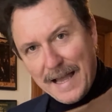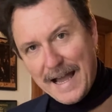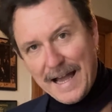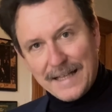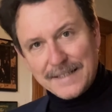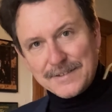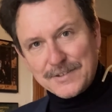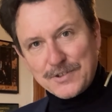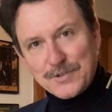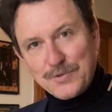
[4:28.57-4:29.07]

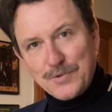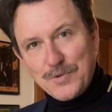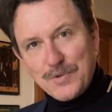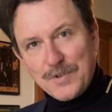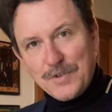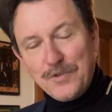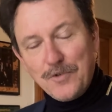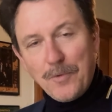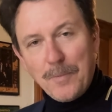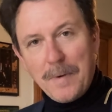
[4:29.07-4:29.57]

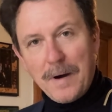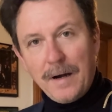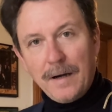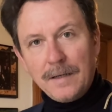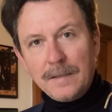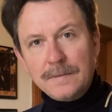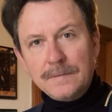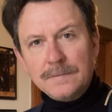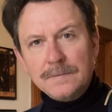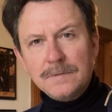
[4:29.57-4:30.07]
Anzug
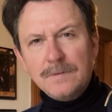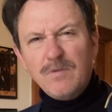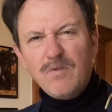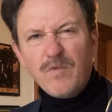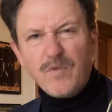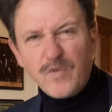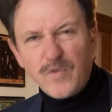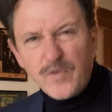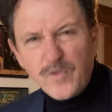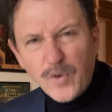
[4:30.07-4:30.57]
Nummer
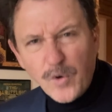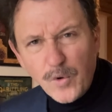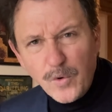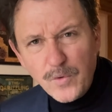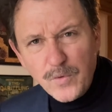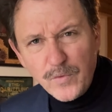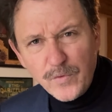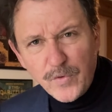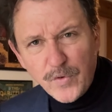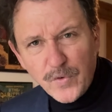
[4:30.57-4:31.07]

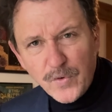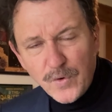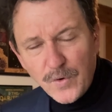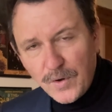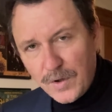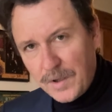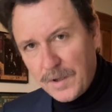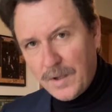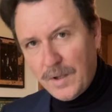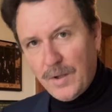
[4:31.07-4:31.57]
5
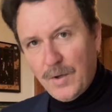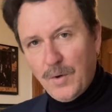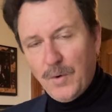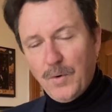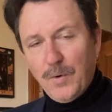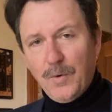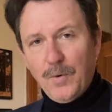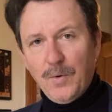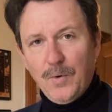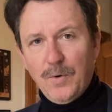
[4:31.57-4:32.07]

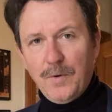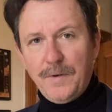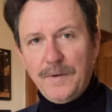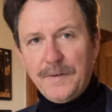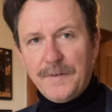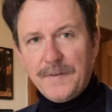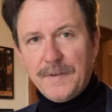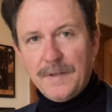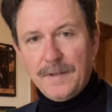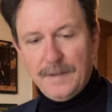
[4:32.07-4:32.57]

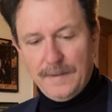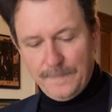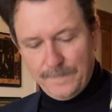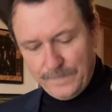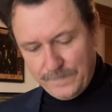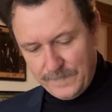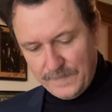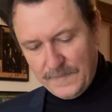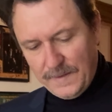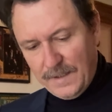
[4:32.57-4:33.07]
und
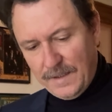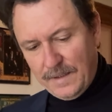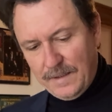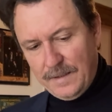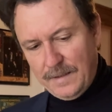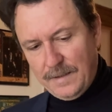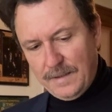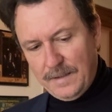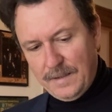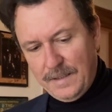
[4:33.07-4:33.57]

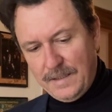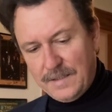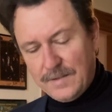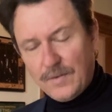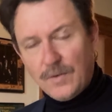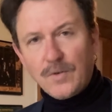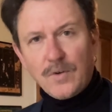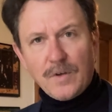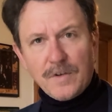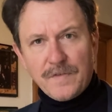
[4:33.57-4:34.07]
ich
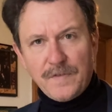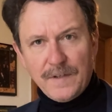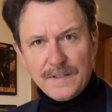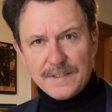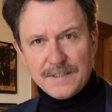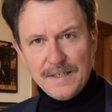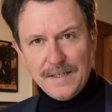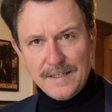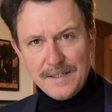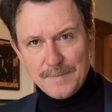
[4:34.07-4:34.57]
drücke euch
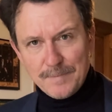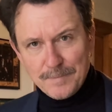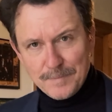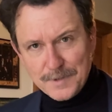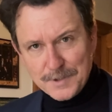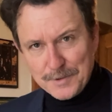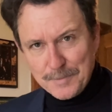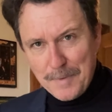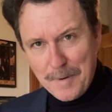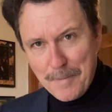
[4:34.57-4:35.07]
fest, ihr Lieben.
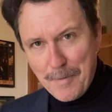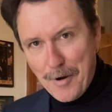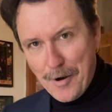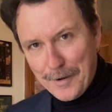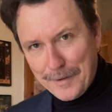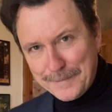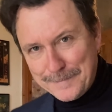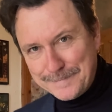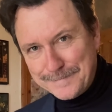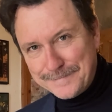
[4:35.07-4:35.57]
Bis
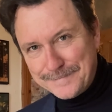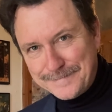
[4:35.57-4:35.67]
übermorgen.